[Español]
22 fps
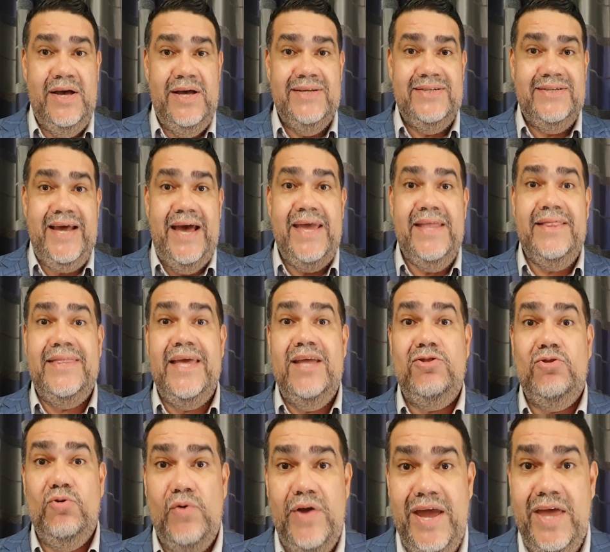se ha
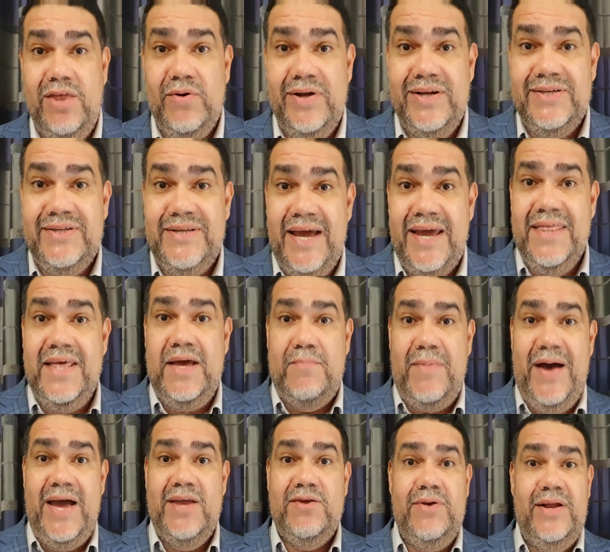instituido el 6 de
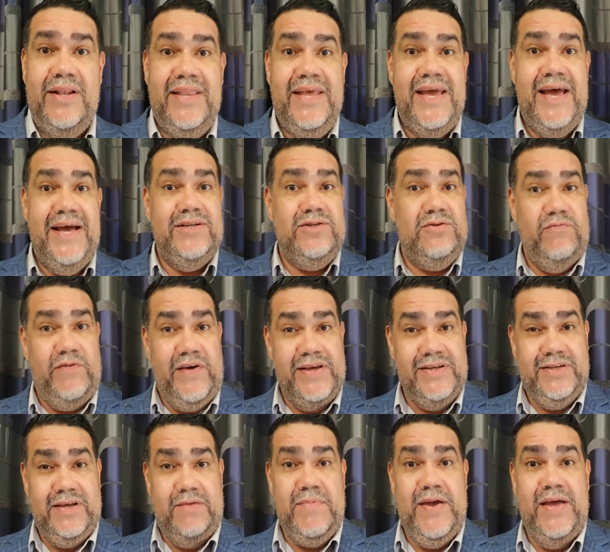mayo, el día de su
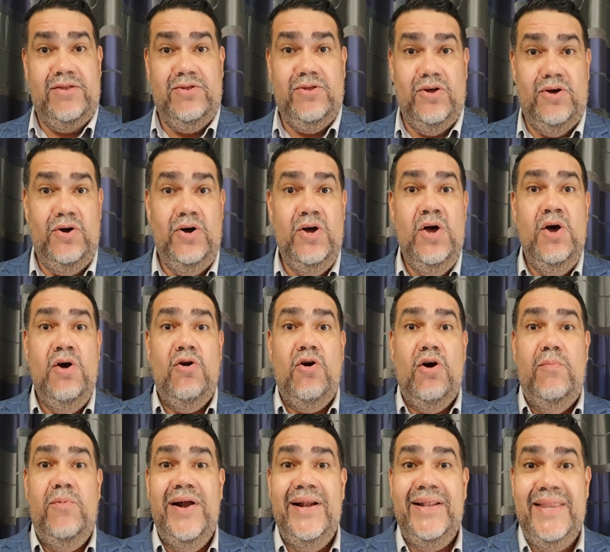fallecimiento,
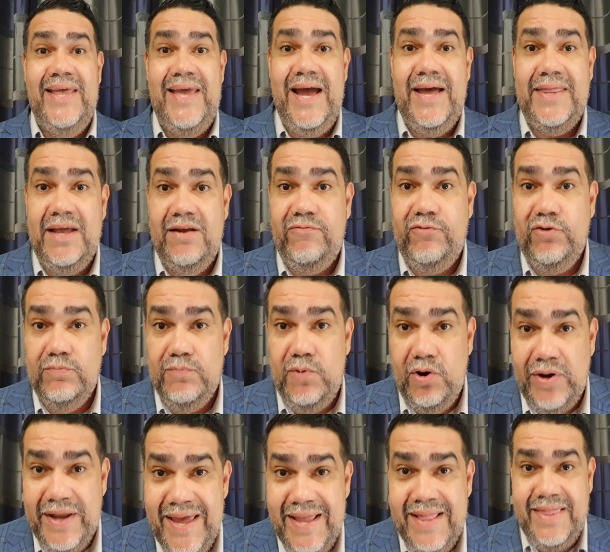como el Día del
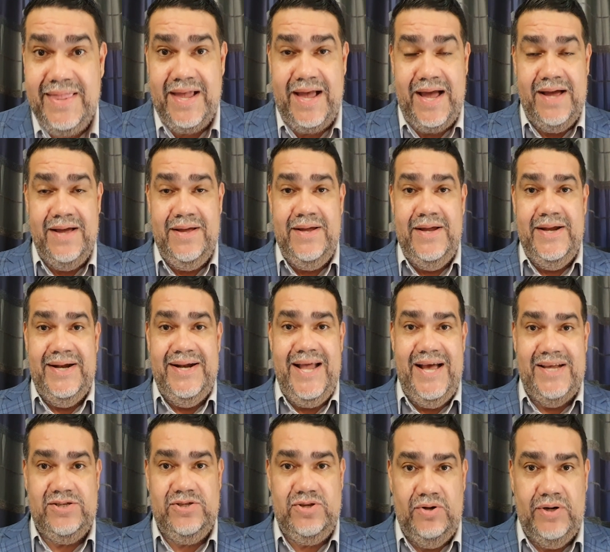Futbolista
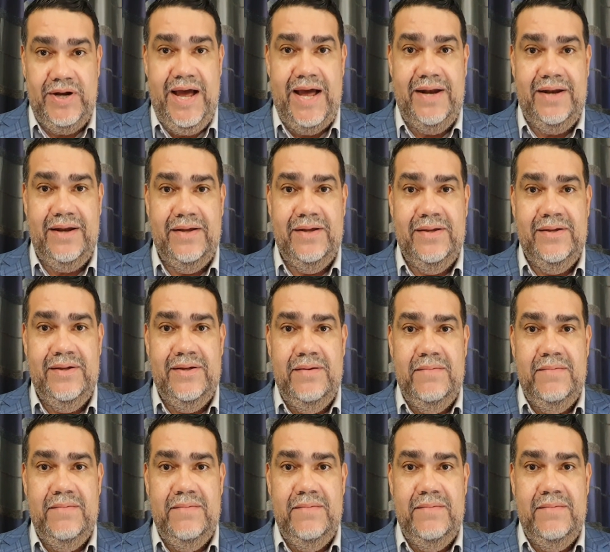Nacional,